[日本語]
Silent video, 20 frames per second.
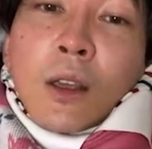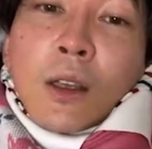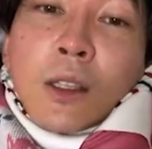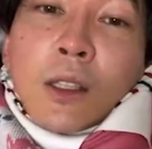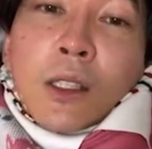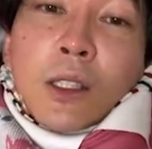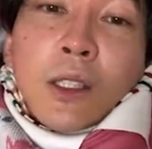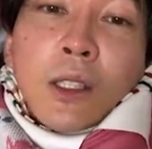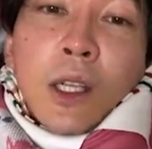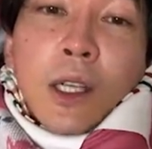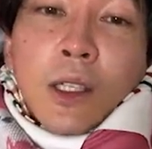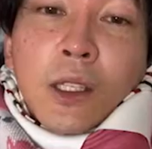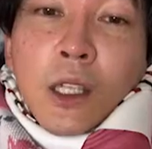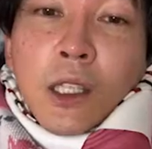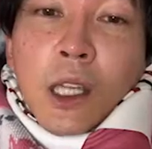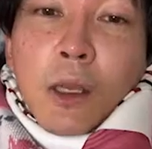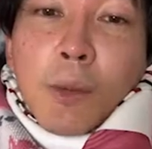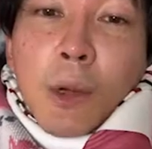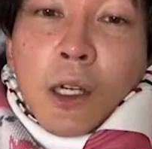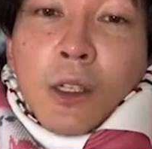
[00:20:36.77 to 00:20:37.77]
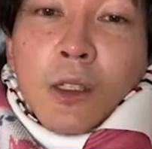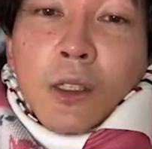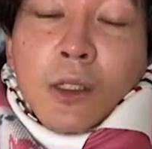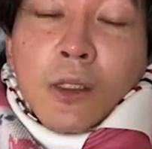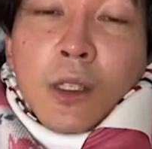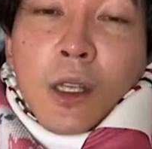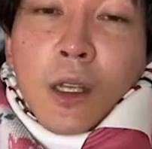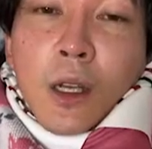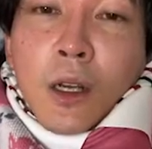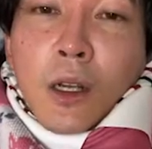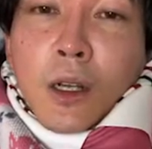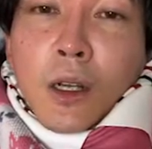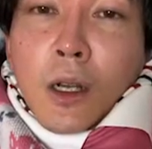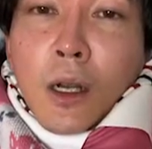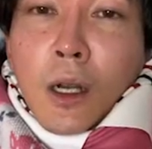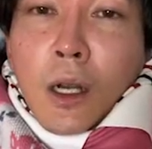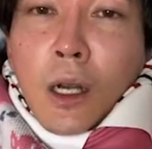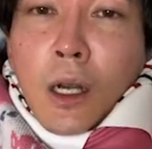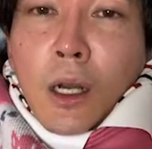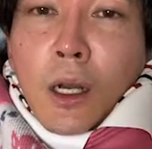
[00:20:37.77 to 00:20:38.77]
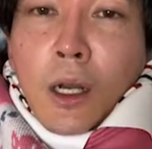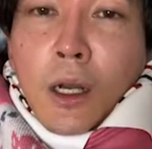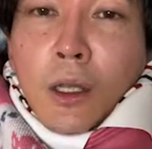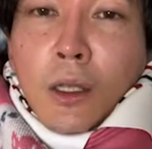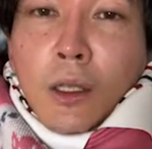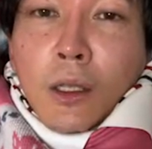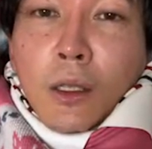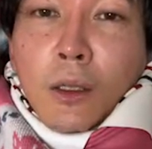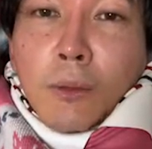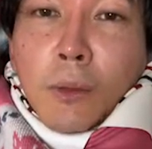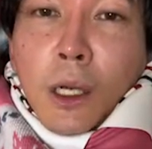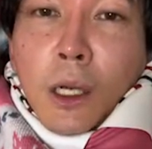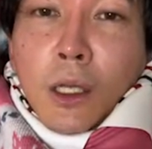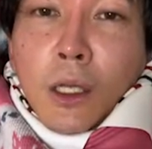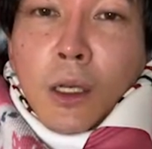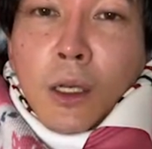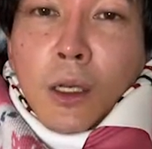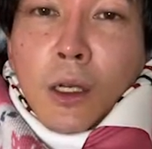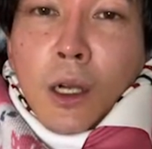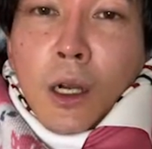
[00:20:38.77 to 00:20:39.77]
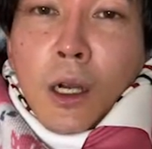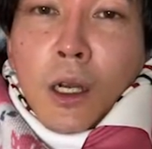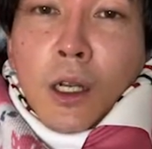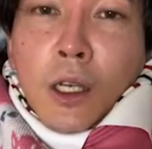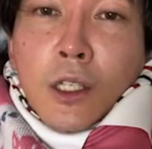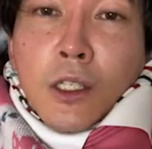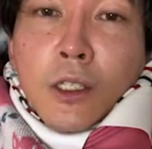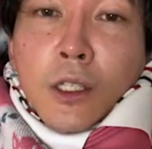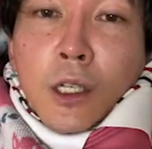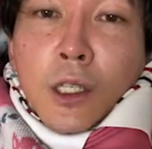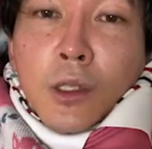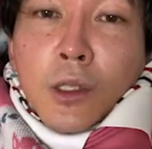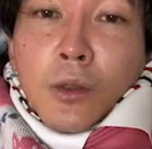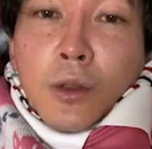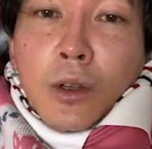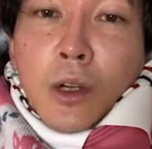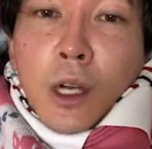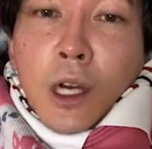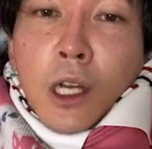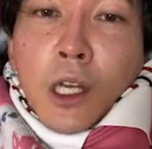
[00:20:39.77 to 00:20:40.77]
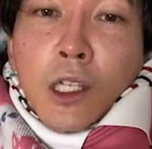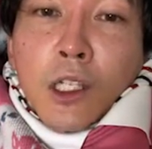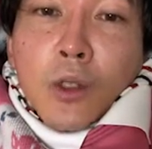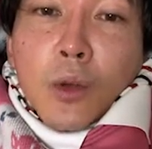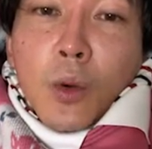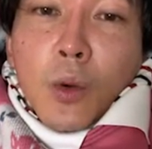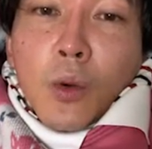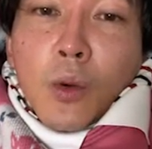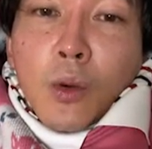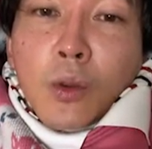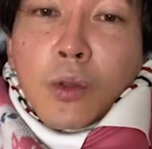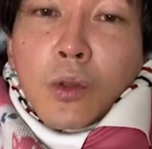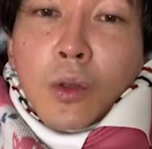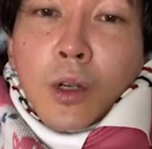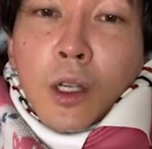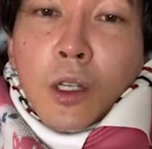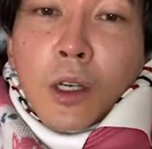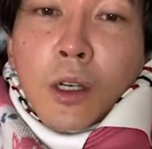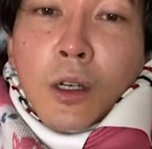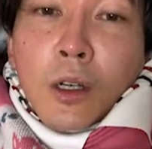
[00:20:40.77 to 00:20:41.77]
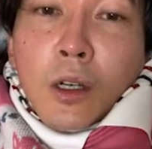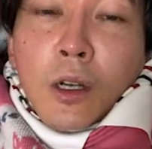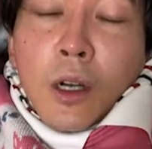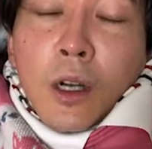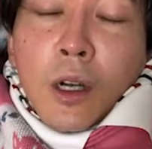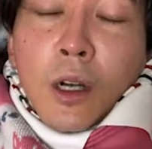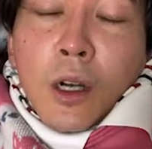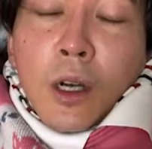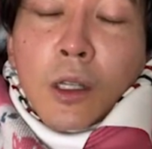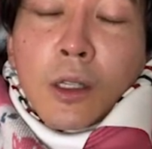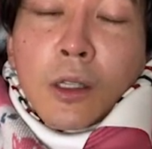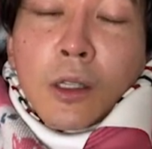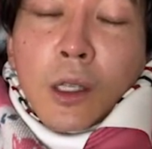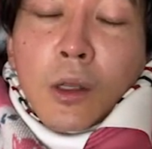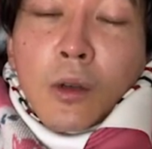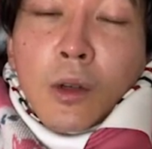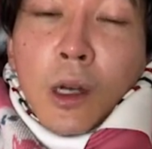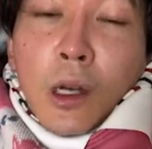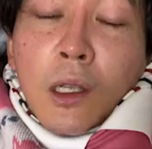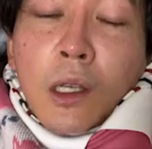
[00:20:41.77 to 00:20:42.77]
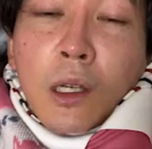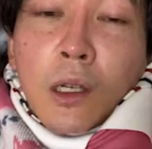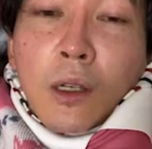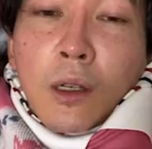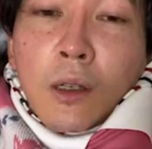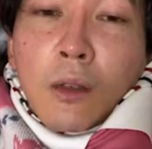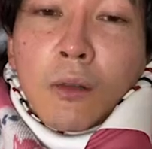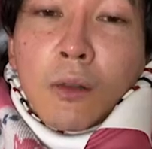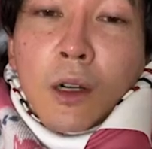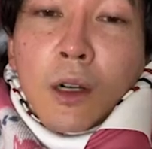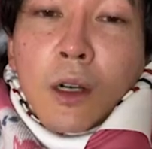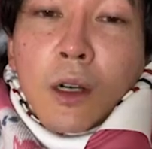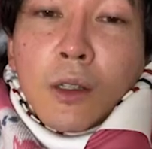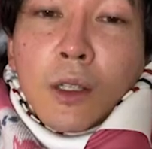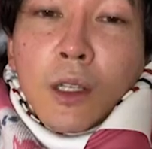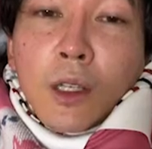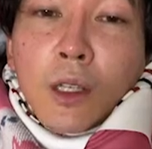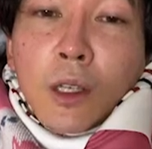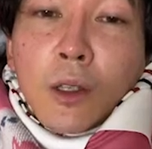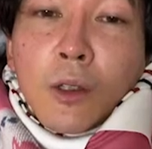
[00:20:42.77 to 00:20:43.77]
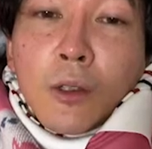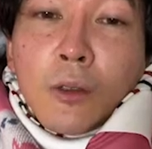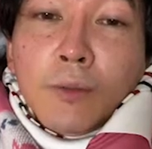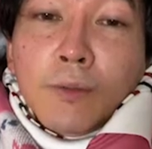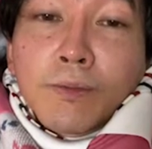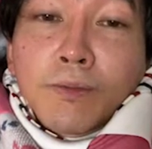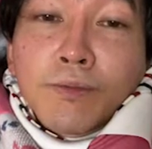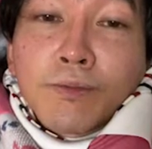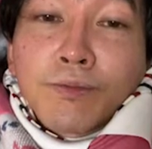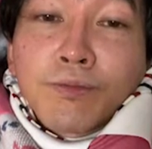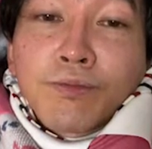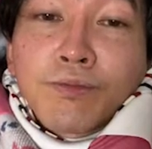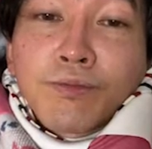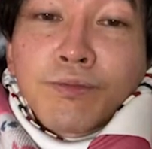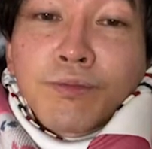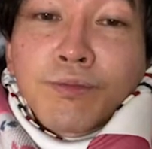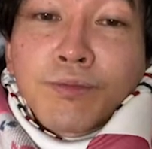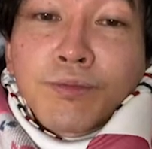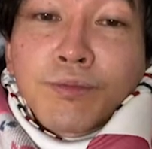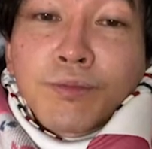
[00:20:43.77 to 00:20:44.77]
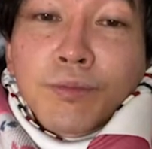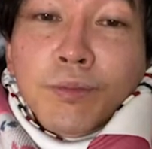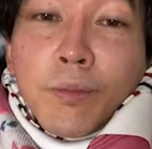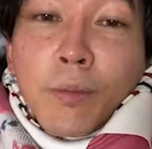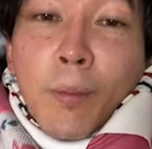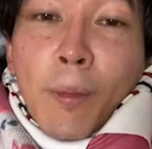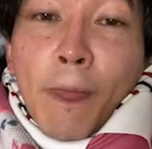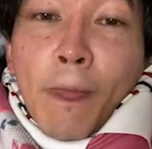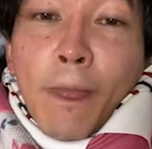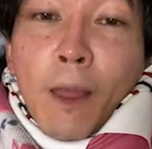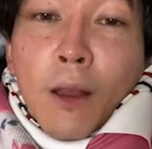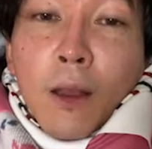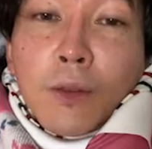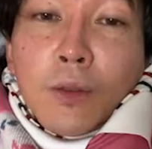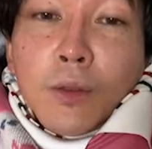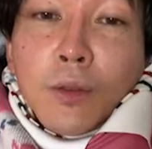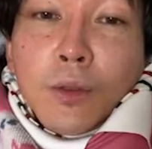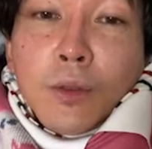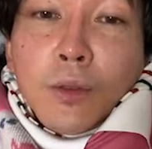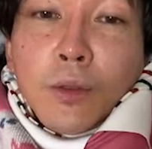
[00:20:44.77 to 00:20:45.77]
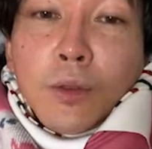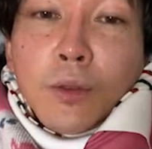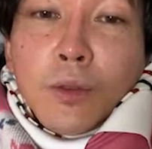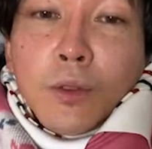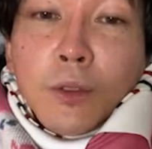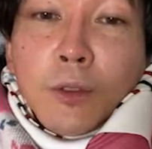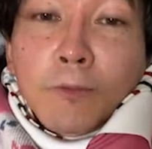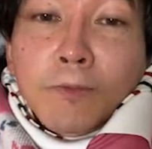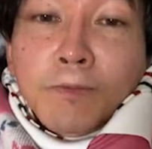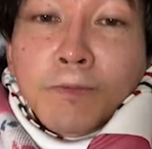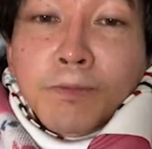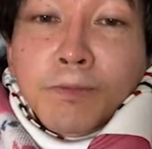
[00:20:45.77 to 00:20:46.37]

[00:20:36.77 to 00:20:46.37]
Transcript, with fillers: すれ立てまくってなんか、まあなんか荒らしたりとか、荒らし報告とかなんかあったのかな？わかんねえけど。うーん。そうそうそ